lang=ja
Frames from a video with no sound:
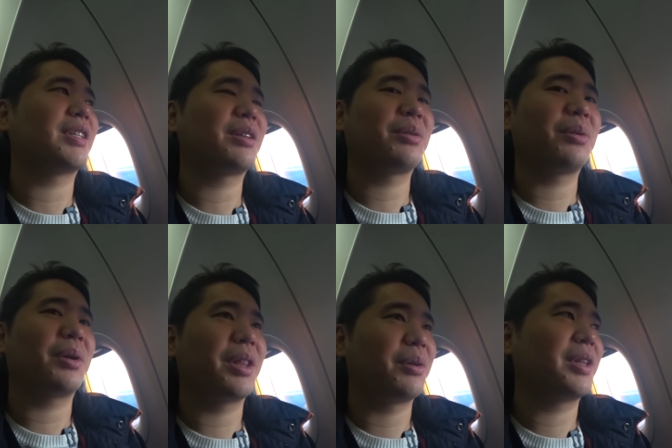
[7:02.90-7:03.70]
わざと
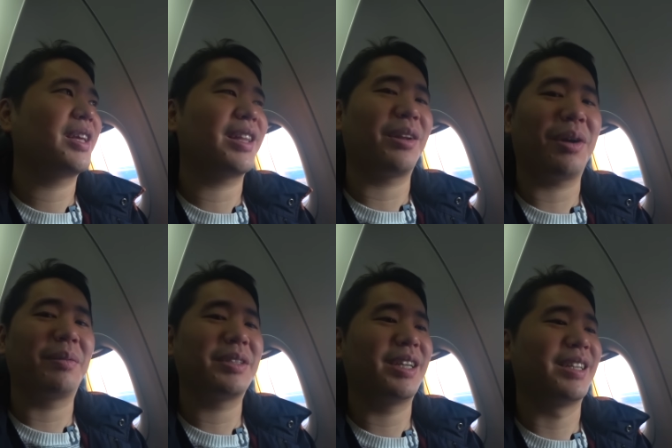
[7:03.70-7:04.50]
これ乗りに来たのか
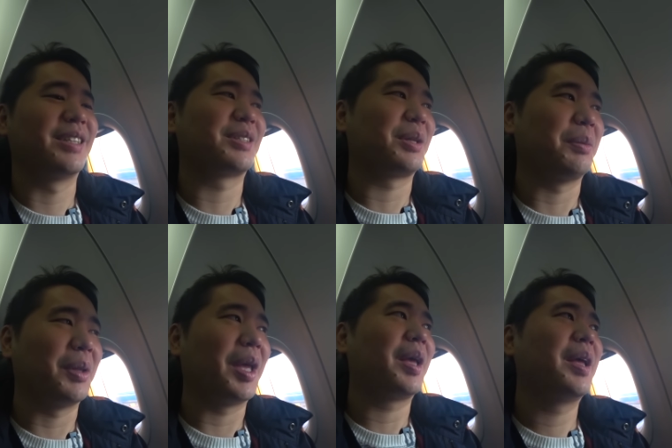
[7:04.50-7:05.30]
もしれないんですけども
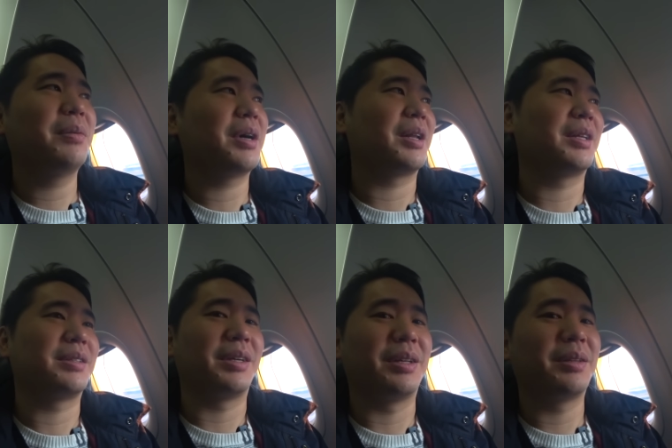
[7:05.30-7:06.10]
ね今回のや
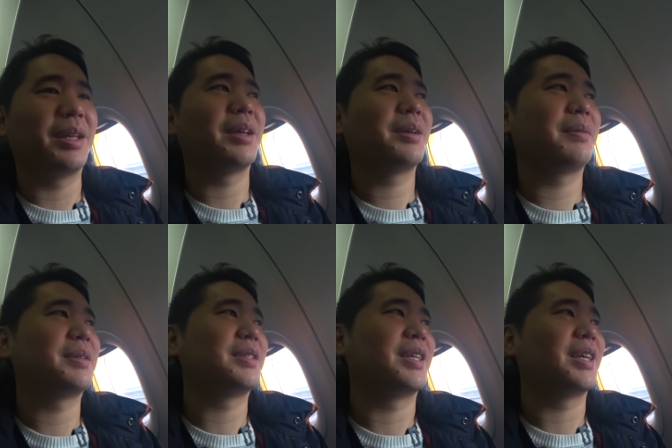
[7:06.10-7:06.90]
つはね
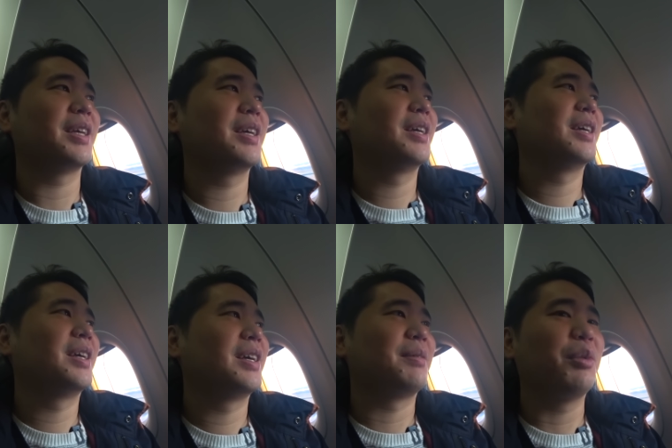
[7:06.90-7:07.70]
別に
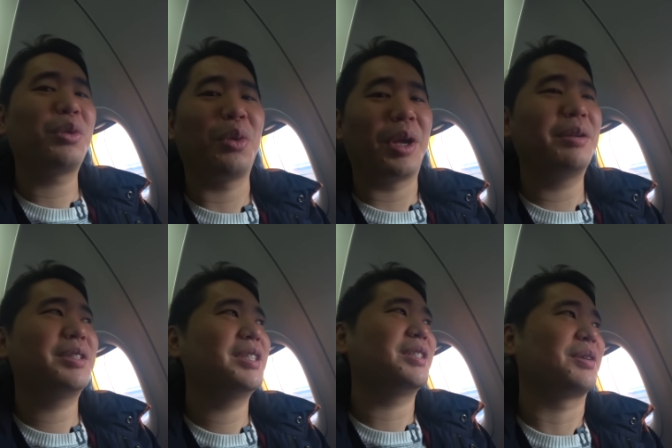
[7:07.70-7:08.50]
元
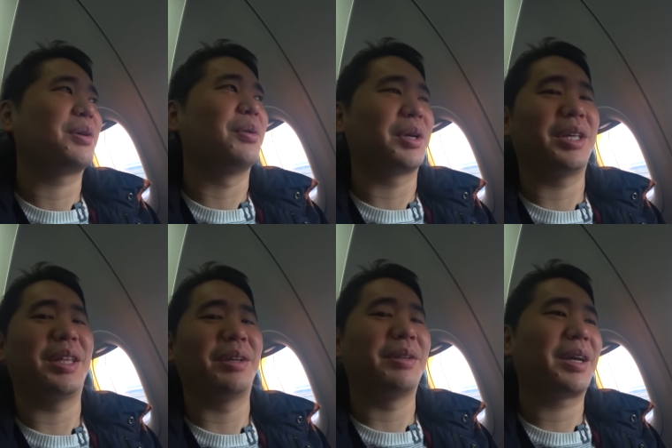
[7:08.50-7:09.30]
LCC の飛行機っ
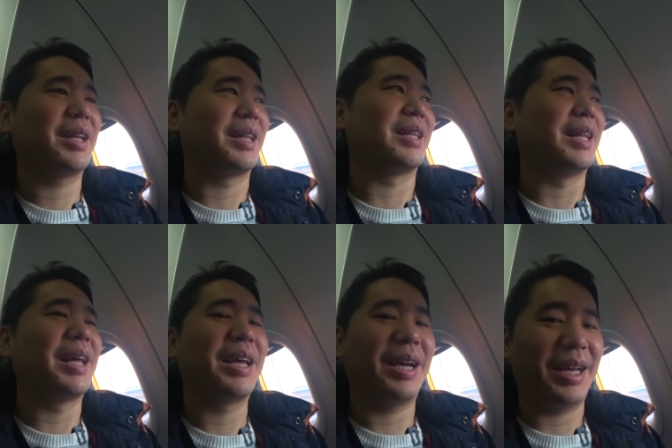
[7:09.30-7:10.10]
ていうだけなんでね
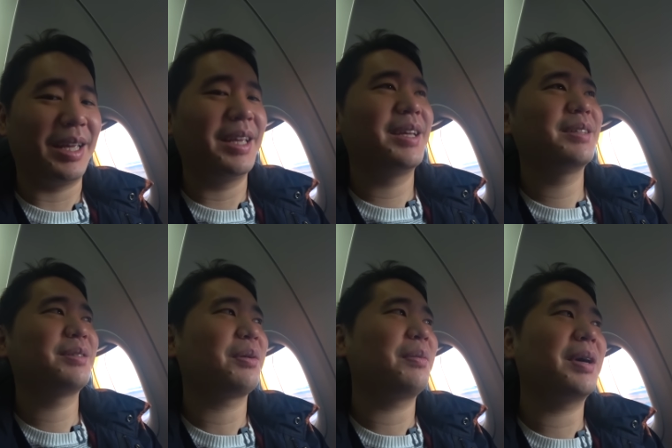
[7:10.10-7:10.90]
はい
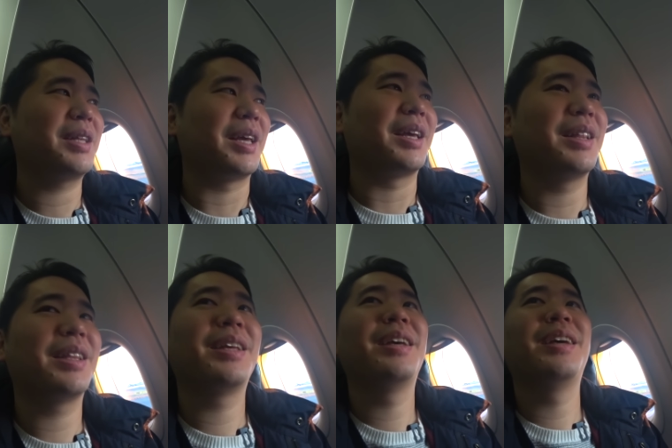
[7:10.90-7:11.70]
そこまで
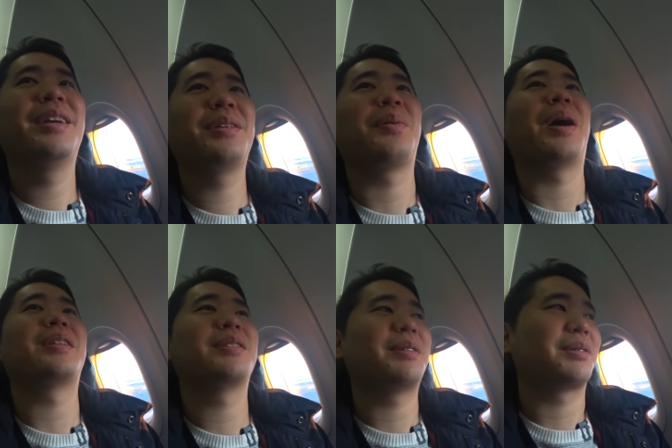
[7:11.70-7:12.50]
人が
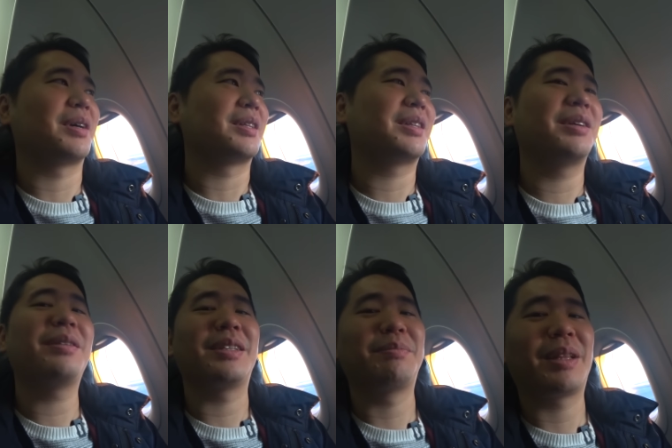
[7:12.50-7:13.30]
集まるとかっていう
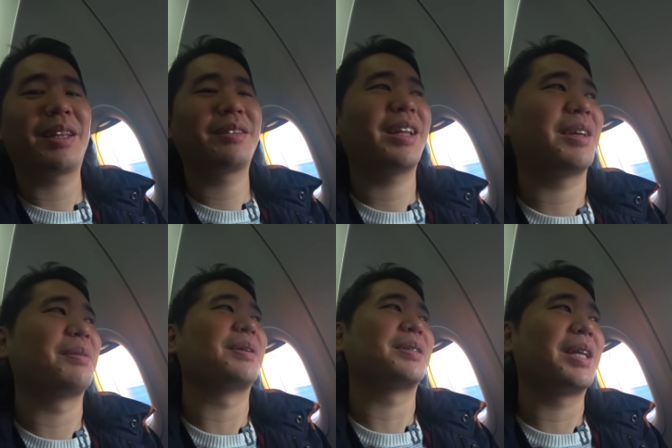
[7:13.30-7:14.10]
のは全くない
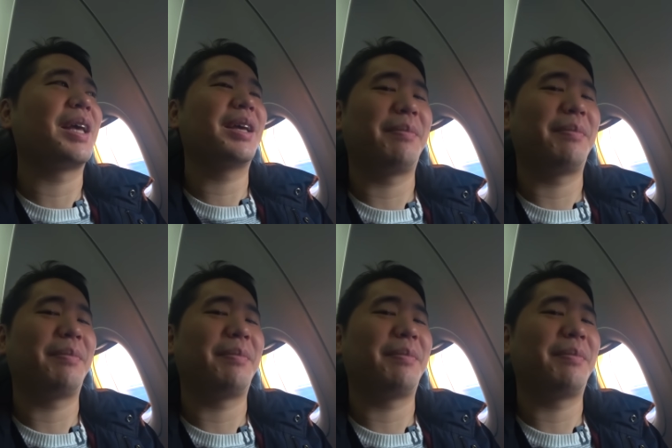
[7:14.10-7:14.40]
ようですね